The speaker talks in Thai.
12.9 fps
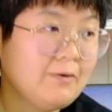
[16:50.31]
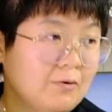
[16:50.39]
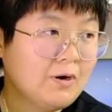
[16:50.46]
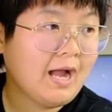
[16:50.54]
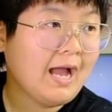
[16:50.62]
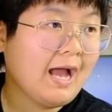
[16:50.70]
ตดู
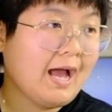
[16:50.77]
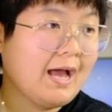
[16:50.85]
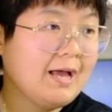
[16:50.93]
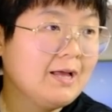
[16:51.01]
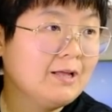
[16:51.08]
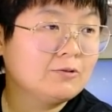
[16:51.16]
ค่ะ
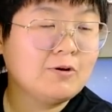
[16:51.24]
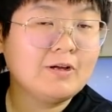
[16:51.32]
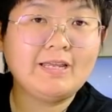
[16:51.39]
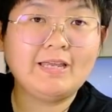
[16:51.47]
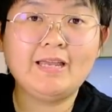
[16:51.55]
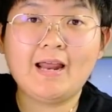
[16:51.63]
ตัว
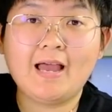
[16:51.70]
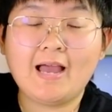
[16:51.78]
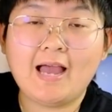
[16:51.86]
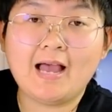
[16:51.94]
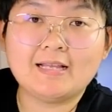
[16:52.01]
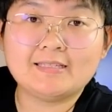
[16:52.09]
นี้รา
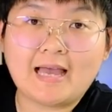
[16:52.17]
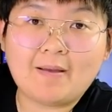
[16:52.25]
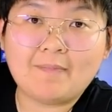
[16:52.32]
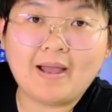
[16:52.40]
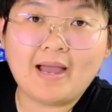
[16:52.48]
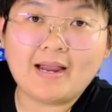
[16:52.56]
คา
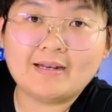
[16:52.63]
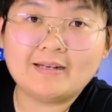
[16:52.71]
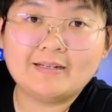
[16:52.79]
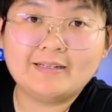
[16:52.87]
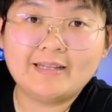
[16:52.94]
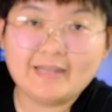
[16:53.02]

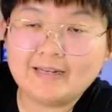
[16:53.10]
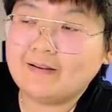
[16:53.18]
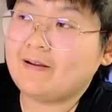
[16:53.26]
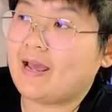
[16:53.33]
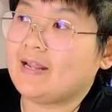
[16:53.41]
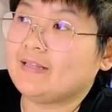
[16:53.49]
3,000 นิดๆ
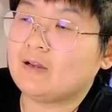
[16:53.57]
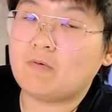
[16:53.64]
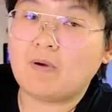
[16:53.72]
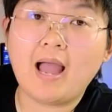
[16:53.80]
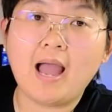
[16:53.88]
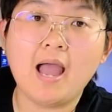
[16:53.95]
เท่านั้นแต่
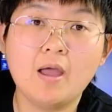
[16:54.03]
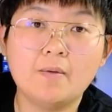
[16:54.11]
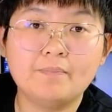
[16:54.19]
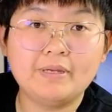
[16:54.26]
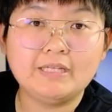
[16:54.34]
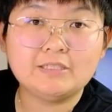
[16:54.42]
ว่า
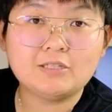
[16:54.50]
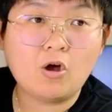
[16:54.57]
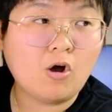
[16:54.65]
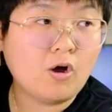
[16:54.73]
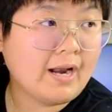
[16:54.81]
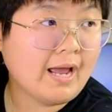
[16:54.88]
มีจอ
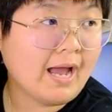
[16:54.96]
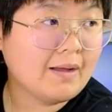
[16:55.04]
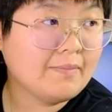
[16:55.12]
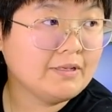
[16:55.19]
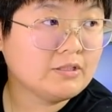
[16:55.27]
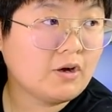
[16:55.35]
นะคะ
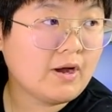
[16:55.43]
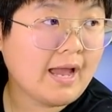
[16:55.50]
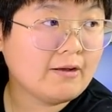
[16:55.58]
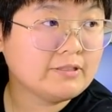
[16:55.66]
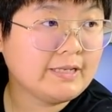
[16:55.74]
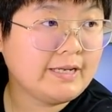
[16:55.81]
มีจอ
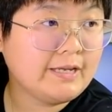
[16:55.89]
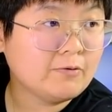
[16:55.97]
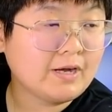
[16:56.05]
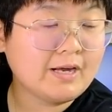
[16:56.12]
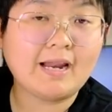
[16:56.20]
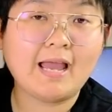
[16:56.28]
LCD อ
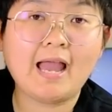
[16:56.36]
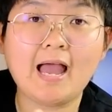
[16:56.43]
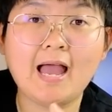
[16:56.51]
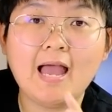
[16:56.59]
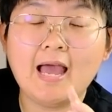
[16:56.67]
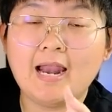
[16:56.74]
ยู่ข้างหน้า
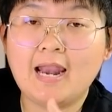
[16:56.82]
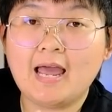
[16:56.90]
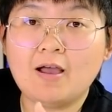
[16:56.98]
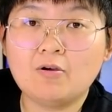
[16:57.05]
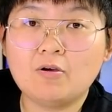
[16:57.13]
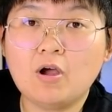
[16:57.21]

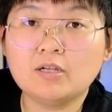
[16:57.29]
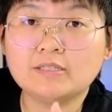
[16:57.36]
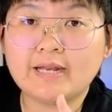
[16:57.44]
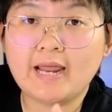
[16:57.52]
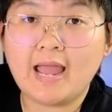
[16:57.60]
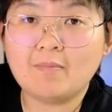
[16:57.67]
แล้วก็
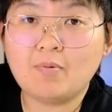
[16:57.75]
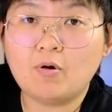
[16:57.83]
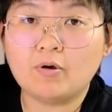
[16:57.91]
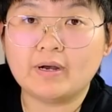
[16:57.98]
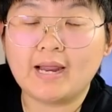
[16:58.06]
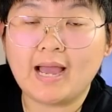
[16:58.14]
แสดงผ
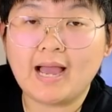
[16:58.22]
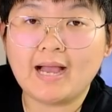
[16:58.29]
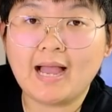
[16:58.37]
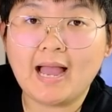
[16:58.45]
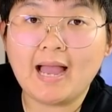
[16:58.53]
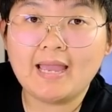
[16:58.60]
ลนะคะ
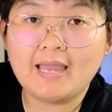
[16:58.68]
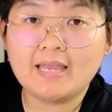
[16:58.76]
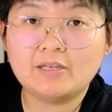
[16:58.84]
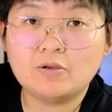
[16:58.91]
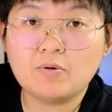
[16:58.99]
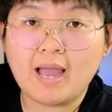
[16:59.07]
ค่า
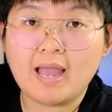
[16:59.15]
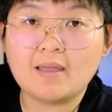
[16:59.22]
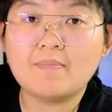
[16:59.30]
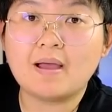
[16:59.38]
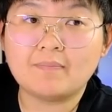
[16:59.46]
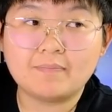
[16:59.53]
AQI
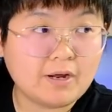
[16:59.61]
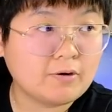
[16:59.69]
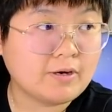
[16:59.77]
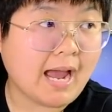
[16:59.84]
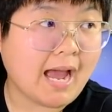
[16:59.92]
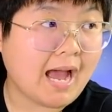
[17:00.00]
แบบ
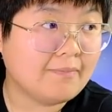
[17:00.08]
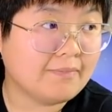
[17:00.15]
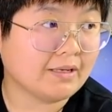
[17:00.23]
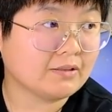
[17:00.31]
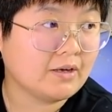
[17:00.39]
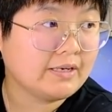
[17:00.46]
Real Time อ
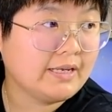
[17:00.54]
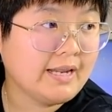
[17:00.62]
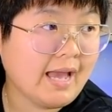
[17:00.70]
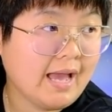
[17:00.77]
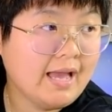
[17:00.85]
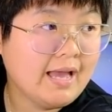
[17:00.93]
ย่างตอนนี้
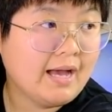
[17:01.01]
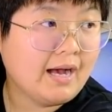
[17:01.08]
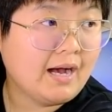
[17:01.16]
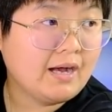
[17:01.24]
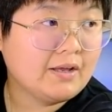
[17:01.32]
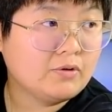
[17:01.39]
เนี่ย
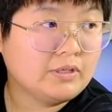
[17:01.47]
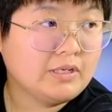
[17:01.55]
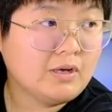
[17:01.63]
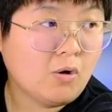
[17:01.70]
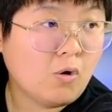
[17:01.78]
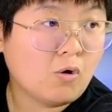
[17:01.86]
อยู่
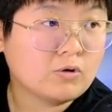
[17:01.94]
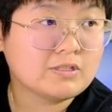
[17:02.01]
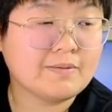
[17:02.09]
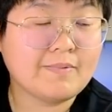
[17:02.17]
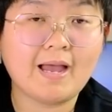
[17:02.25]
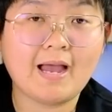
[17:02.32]
ที่6
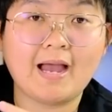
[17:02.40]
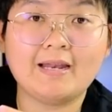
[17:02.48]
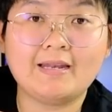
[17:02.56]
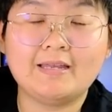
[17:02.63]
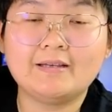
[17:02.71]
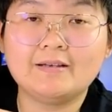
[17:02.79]
ใช่ไหมคะอั
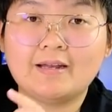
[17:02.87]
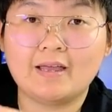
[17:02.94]
นนี้คื